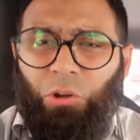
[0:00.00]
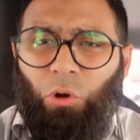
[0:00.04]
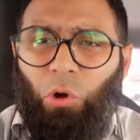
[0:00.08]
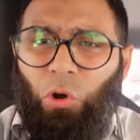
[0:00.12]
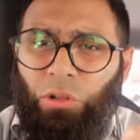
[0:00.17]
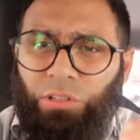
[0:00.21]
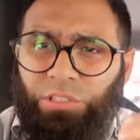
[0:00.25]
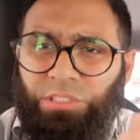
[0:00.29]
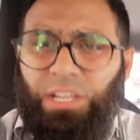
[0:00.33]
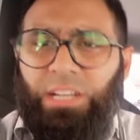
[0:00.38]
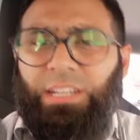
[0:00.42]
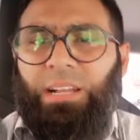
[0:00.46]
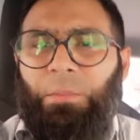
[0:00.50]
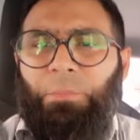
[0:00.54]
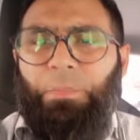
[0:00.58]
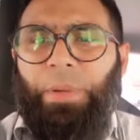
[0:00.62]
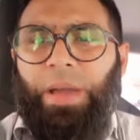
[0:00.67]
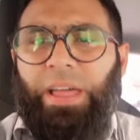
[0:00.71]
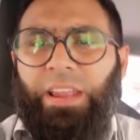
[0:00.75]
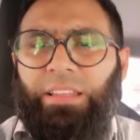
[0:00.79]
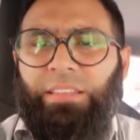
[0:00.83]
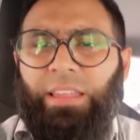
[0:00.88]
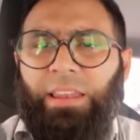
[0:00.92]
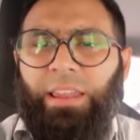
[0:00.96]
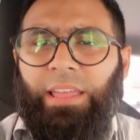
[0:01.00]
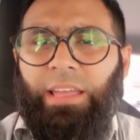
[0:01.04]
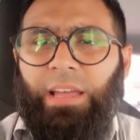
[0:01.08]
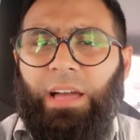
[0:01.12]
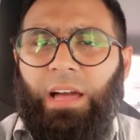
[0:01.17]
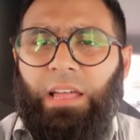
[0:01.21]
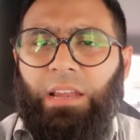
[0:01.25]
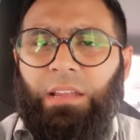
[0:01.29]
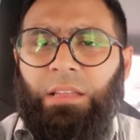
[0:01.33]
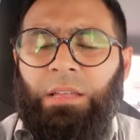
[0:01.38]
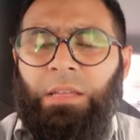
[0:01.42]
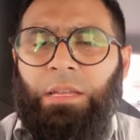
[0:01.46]
कौन सा कंपैरिजन है
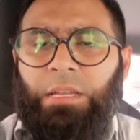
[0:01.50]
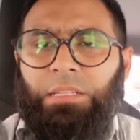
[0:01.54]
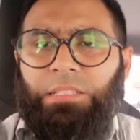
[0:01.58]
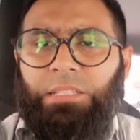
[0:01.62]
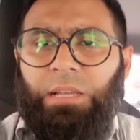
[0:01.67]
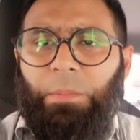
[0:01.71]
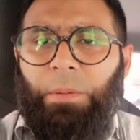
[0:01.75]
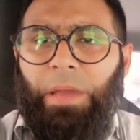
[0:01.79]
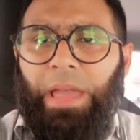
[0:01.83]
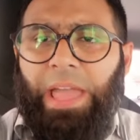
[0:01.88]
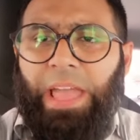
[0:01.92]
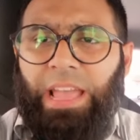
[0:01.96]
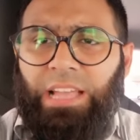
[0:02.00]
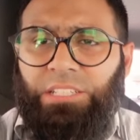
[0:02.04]
यार जब